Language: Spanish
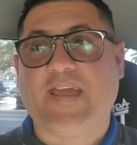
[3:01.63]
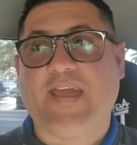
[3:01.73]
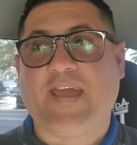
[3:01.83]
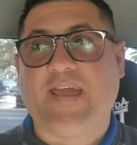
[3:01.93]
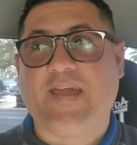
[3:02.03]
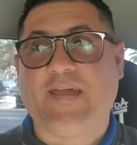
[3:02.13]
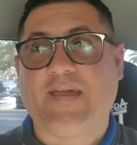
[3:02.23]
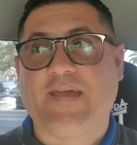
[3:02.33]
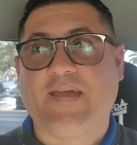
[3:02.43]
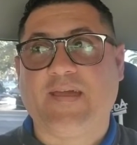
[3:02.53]
eh,
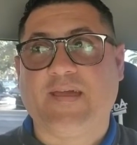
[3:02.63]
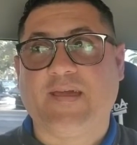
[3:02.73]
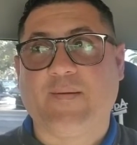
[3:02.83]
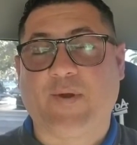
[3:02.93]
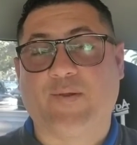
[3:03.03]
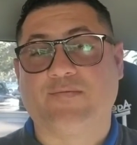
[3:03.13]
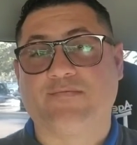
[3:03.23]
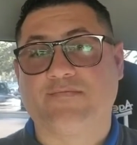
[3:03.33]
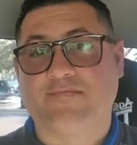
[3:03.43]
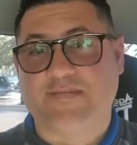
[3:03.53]
bueno,
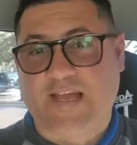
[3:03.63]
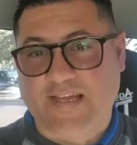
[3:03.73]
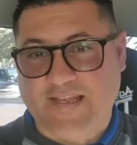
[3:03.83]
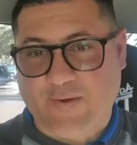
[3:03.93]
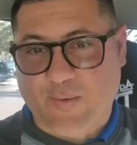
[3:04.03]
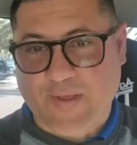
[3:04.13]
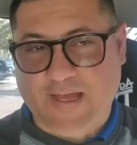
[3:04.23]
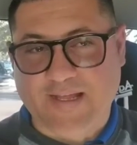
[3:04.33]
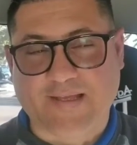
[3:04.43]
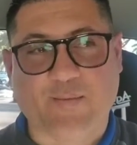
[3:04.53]
ya esta comida
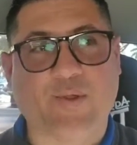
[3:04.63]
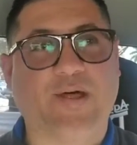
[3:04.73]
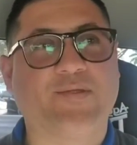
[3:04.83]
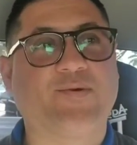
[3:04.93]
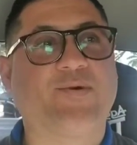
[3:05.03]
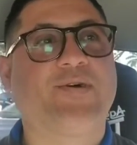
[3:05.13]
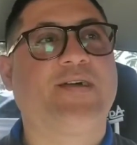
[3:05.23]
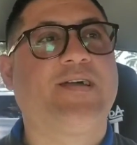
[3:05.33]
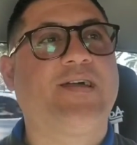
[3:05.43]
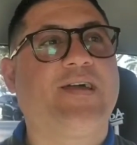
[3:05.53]
le estamos dando
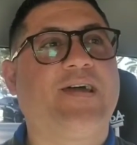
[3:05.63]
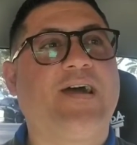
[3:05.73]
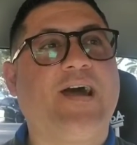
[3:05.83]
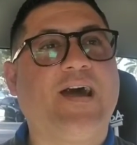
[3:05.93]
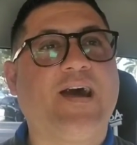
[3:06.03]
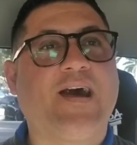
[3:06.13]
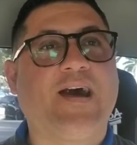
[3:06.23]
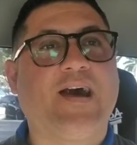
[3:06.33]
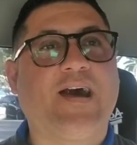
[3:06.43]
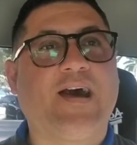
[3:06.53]

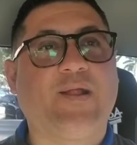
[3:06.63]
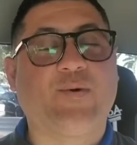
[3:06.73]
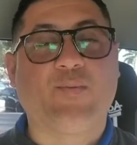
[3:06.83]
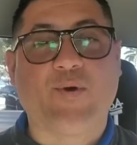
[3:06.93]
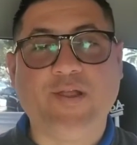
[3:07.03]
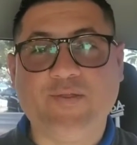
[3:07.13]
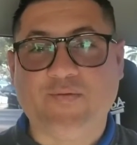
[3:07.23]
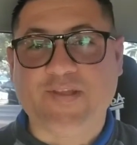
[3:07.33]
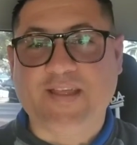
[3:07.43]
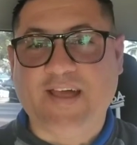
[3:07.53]
a, los muertos,
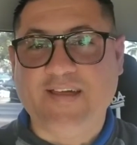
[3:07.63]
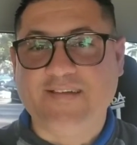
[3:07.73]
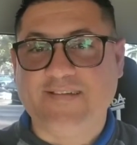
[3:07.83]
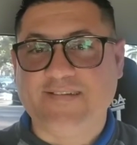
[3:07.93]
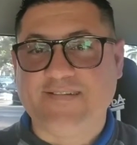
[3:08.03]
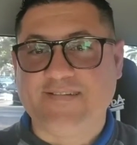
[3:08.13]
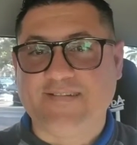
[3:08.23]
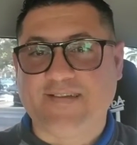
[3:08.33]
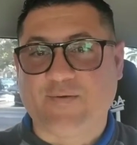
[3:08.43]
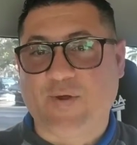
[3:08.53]
¿verdad?
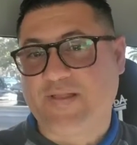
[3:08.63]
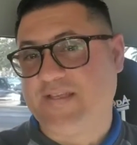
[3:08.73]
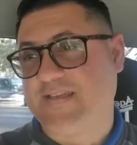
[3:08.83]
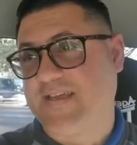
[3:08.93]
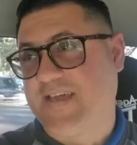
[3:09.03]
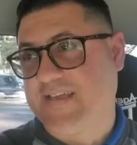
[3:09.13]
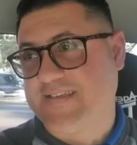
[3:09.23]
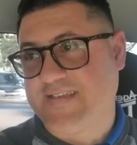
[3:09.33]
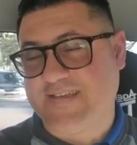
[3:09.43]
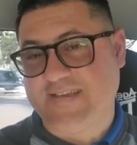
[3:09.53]
El cual dicen que
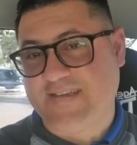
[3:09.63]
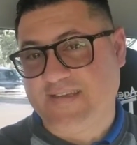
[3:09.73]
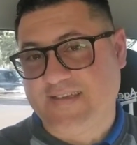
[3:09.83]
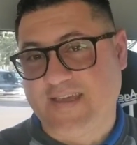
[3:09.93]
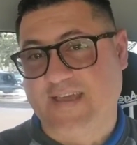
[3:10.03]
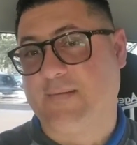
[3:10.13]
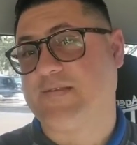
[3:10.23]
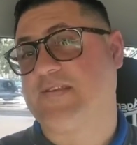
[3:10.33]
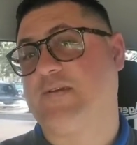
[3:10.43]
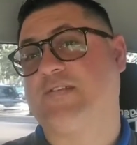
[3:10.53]
si,
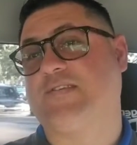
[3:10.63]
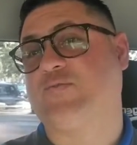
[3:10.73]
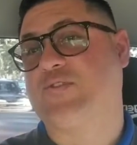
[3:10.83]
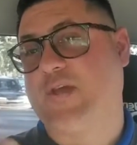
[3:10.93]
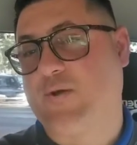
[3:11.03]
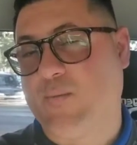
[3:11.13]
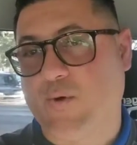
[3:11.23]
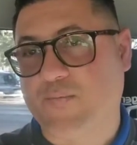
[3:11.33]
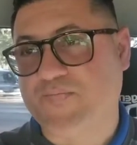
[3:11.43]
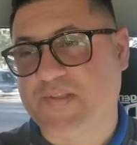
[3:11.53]
si, usted
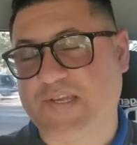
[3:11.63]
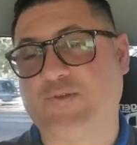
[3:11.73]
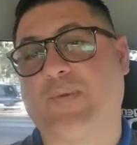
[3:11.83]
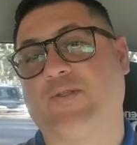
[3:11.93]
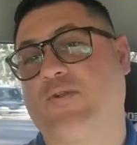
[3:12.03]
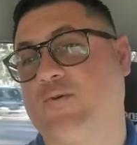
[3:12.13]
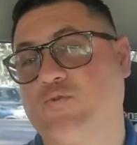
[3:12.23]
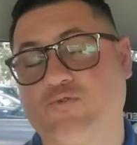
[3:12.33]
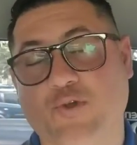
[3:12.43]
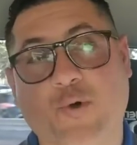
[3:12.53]
como ser humano le
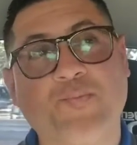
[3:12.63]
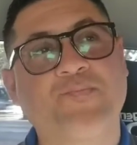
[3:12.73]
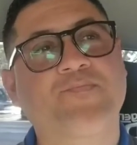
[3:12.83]
gustó